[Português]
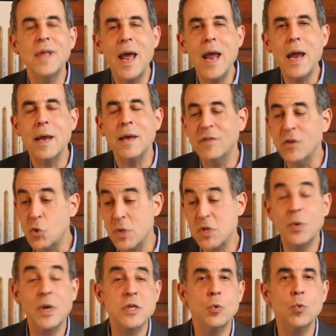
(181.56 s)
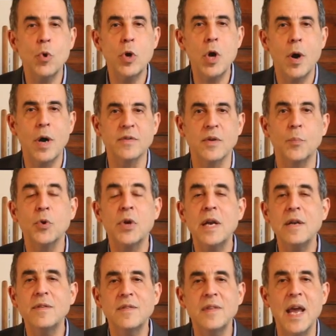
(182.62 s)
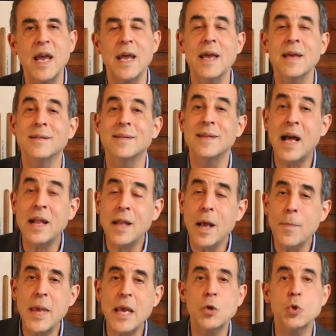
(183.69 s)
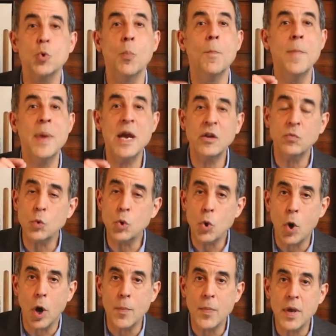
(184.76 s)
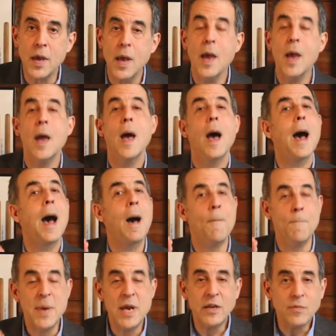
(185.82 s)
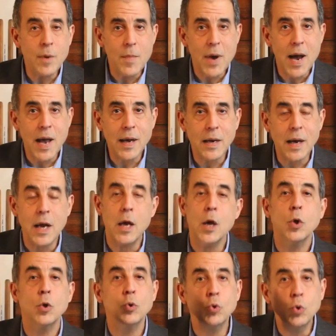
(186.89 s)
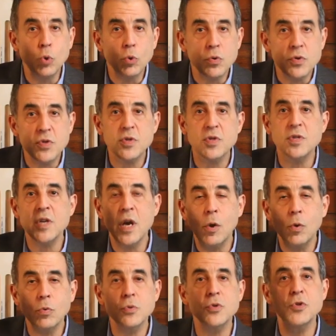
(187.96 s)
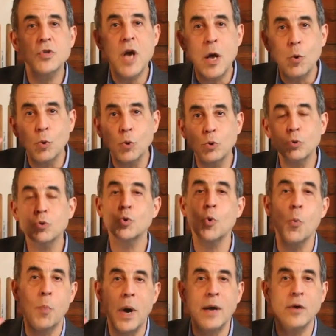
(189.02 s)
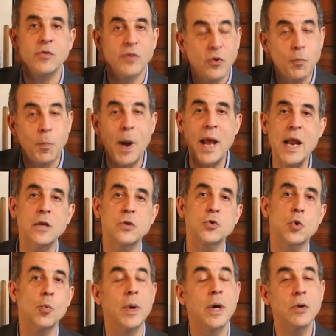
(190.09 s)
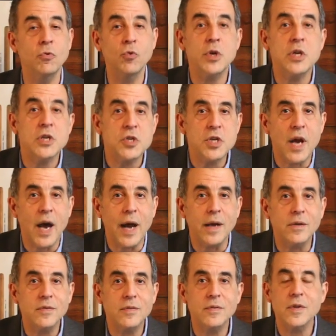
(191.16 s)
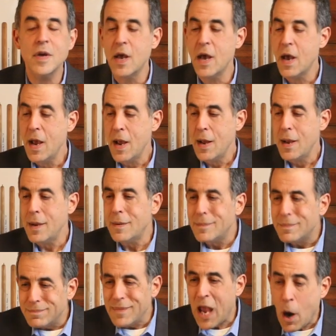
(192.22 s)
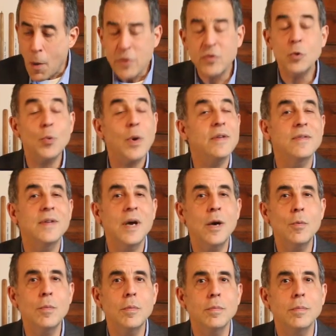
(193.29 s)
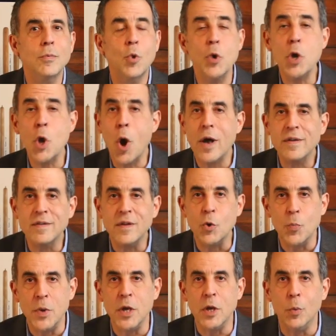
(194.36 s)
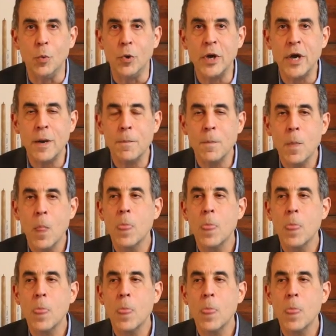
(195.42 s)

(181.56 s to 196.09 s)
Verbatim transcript: têm, existe uma situação curiosa, porque eles têm exatamente o mesmo nome, a mesma marca, dos seus charutos cubanos, seus parentes cubanos originais. E é uma situação curiosa, no mínimo, né?